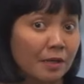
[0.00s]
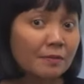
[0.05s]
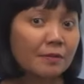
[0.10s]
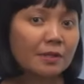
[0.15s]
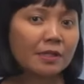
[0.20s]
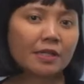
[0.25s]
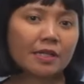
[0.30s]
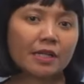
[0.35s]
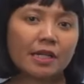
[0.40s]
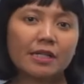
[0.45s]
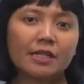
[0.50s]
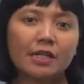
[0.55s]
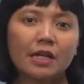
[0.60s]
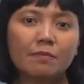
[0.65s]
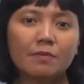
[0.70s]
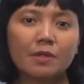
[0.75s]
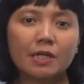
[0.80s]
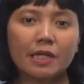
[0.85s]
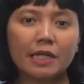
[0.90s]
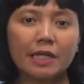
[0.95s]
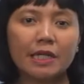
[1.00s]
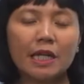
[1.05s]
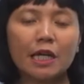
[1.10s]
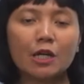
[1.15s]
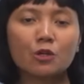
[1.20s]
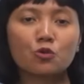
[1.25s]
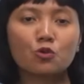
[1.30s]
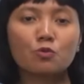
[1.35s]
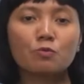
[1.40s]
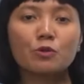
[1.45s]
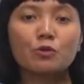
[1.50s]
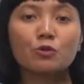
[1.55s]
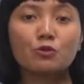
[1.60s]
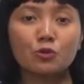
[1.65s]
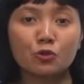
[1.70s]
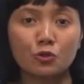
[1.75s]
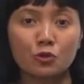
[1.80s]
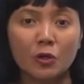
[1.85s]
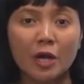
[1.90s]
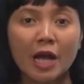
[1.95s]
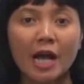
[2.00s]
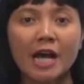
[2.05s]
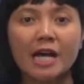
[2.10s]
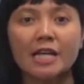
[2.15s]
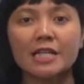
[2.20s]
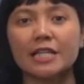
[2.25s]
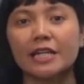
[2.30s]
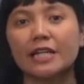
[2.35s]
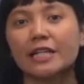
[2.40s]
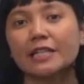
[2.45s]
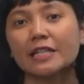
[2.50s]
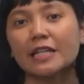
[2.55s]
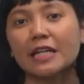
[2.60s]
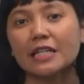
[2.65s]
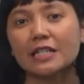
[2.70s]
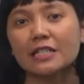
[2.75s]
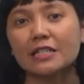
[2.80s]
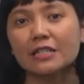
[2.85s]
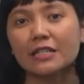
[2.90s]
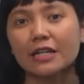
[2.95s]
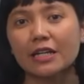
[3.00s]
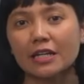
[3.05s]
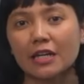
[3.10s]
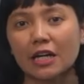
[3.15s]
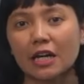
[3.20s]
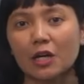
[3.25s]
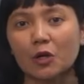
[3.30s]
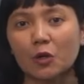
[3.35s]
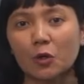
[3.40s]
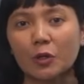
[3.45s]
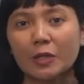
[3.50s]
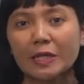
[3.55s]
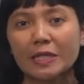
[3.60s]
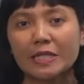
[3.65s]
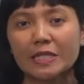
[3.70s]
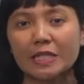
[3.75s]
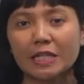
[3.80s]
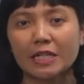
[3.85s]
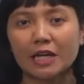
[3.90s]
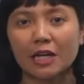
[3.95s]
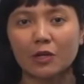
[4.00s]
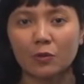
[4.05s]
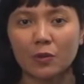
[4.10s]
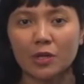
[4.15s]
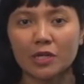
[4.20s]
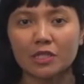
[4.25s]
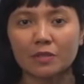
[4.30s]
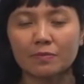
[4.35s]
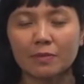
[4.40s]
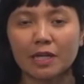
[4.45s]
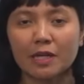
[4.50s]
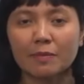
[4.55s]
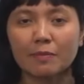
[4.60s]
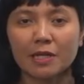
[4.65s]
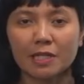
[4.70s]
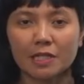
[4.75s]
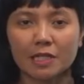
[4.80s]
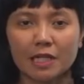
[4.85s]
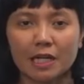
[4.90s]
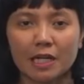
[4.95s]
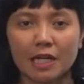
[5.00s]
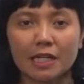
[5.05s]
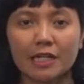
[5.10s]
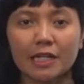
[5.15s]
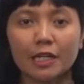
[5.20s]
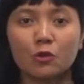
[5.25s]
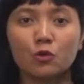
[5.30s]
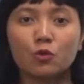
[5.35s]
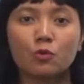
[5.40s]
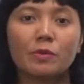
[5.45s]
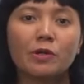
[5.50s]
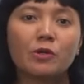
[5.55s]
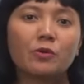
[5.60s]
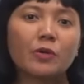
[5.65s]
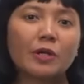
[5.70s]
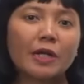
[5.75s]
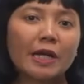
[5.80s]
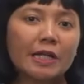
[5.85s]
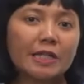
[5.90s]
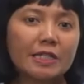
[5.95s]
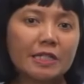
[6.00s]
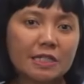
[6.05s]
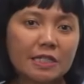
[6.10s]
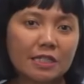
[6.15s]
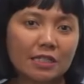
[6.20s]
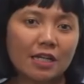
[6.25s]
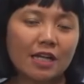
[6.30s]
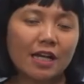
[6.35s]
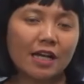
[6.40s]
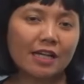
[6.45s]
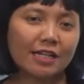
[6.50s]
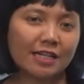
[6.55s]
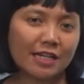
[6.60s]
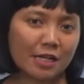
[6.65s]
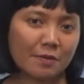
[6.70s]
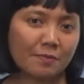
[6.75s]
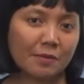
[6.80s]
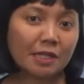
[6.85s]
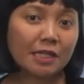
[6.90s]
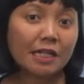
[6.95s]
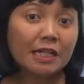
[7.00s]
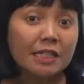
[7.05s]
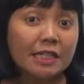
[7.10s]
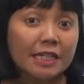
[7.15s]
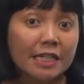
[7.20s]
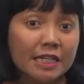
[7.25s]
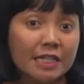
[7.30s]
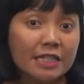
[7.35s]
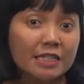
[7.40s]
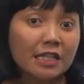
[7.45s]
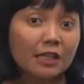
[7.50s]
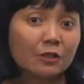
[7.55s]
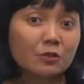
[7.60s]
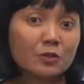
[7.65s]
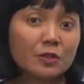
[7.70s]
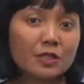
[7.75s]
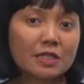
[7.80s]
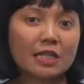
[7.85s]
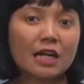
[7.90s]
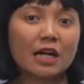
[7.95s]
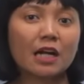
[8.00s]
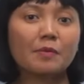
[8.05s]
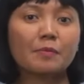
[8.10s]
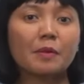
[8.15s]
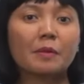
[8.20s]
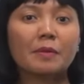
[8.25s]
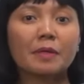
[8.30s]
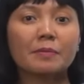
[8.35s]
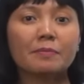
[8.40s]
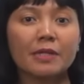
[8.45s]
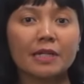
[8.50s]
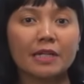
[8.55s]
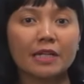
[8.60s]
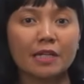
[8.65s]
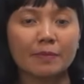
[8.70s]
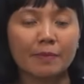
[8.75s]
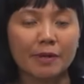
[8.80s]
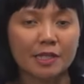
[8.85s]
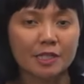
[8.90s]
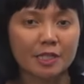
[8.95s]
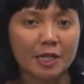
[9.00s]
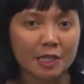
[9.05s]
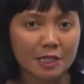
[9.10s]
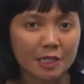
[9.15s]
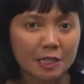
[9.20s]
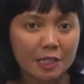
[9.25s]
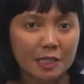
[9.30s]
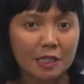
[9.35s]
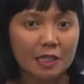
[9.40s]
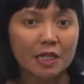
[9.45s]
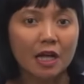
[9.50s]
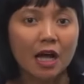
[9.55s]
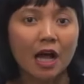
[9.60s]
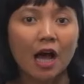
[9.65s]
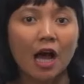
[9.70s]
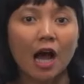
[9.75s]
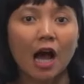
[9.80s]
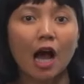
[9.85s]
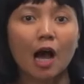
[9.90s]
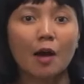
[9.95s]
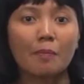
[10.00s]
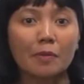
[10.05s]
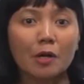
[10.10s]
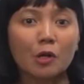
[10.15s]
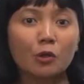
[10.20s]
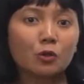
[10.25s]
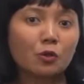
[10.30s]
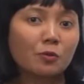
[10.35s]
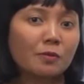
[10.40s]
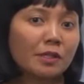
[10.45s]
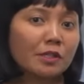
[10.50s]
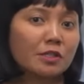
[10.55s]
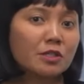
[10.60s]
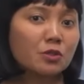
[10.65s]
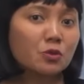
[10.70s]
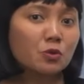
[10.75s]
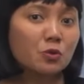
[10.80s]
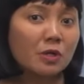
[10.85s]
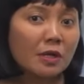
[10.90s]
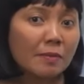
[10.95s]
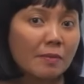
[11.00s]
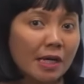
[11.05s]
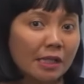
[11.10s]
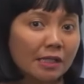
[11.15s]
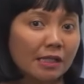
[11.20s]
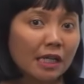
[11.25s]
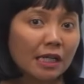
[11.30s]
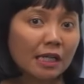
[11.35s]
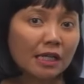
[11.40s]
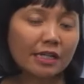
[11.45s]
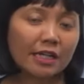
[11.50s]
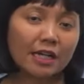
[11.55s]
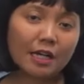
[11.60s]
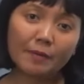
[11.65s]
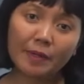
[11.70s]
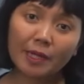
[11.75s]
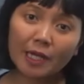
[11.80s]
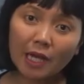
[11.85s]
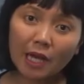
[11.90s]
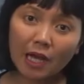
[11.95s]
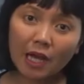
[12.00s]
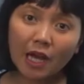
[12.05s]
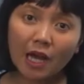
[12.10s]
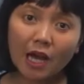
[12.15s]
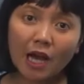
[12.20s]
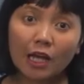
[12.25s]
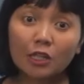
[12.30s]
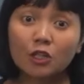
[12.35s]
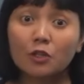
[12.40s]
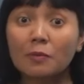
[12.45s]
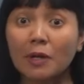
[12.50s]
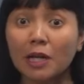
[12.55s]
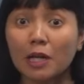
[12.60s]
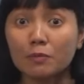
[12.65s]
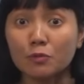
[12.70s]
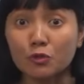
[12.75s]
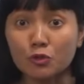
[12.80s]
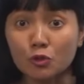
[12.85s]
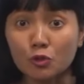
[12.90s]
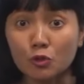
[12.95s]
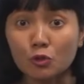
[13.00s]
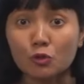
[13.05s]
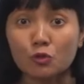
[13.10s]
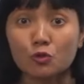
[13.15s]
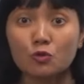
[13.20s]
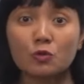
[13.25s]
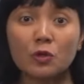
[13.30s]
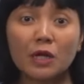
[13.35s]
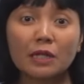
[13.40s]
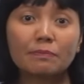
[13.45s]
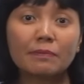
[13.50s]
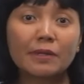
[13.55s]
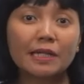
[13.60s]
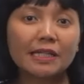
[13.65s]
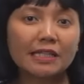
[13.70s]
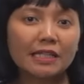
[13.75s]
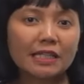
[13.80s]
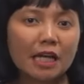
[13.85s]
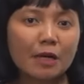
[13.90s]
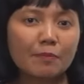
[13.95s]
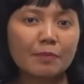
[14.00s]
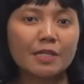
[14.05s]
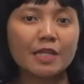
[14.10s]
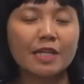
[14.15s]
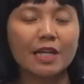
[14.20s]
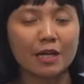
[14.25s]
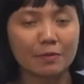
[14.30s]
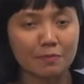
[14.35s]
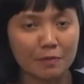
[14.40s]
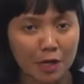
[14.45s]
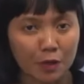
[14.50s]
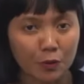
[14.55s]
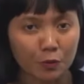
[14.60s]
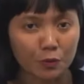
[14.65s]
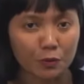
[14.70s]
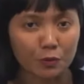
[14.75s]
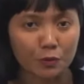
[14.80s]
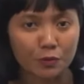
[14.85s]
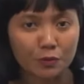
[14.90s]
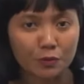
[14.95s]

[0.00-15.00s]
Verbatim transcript: Kementerian Dalam Negeri langsung menunjuk Sekretaris Daerah Roy Rizali Anwar sebagai pelaksana harian Gubernur Kalsel. Nah, batalnya status tersangka Paman Birin di Penjaksel, apa otomatis juga batal di KPK? Atau malah muncul surat perintah penyidikan baru?